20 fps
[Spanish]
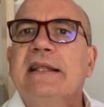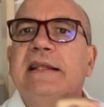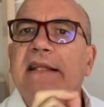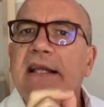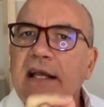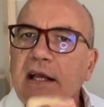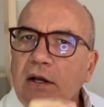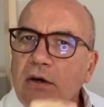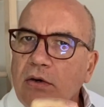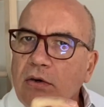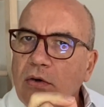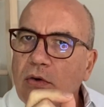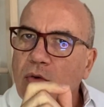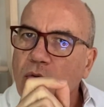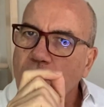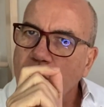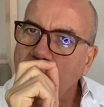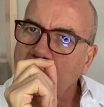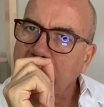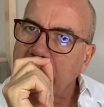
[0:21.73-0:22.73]
tengo
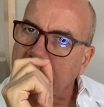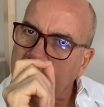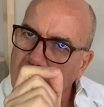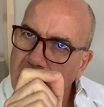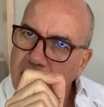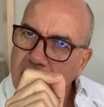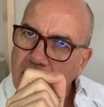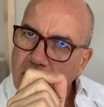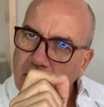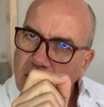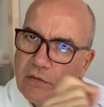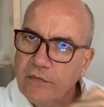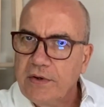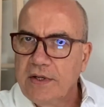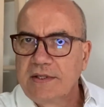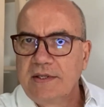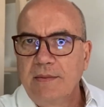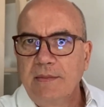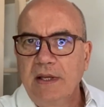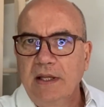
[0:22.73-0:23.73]
un gran
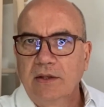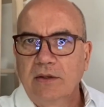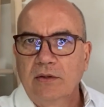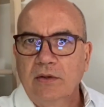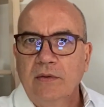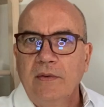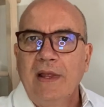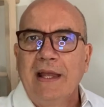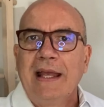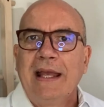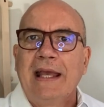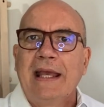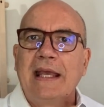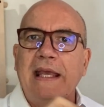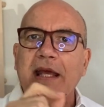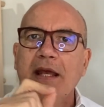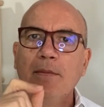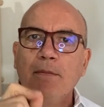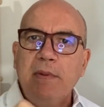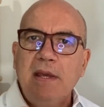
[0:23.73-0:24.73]
ofrecimiento.
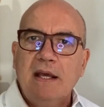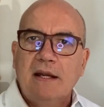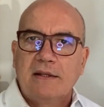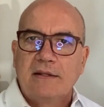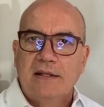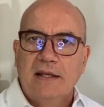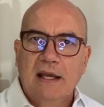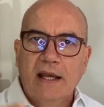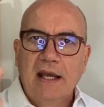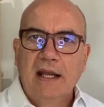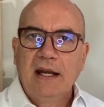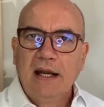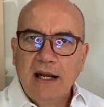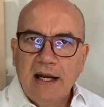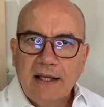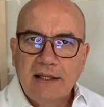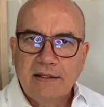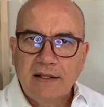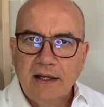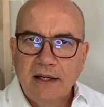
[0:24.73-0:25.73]
Invierte en el
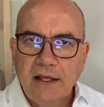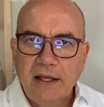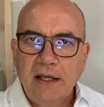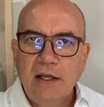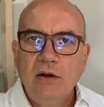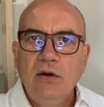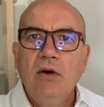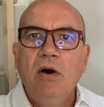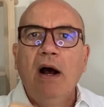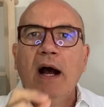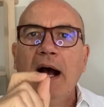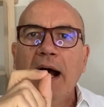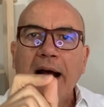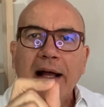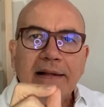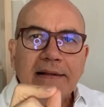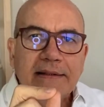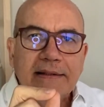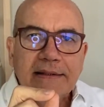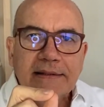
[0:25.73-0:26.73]
extranjero
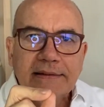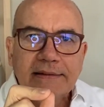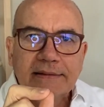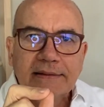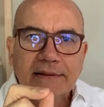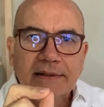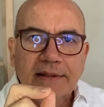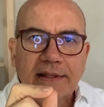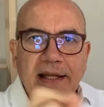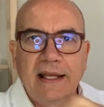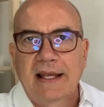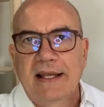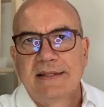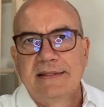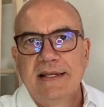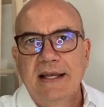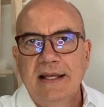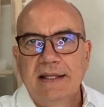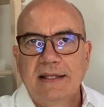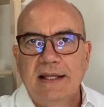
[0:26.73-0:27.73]
antes de que
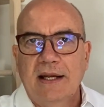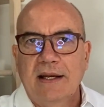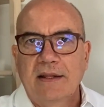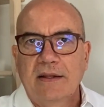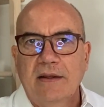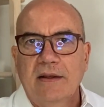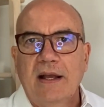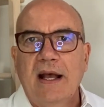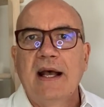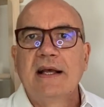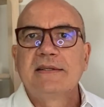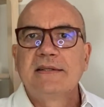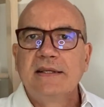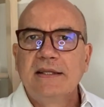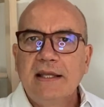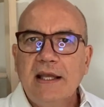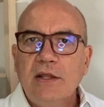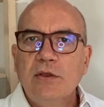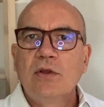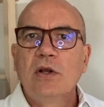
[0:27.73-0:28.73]
sea tarde.
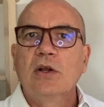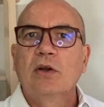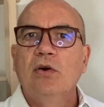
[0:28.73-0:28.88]
Asistiendo al